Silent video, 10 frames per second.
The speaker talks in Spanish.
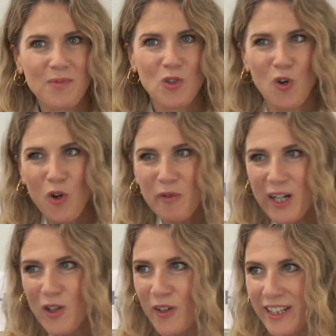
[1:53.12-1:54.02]
con
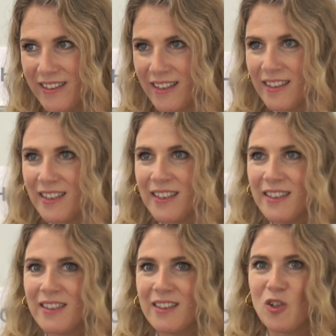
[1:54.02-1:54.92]
obras concretas,
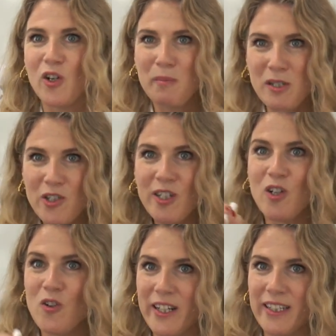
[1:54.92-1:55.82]
con inversiones
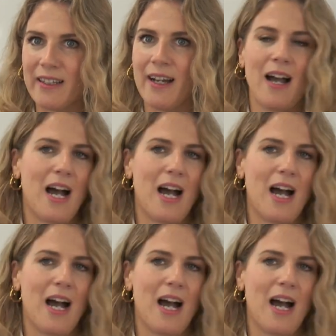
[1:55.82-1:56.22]
concretas,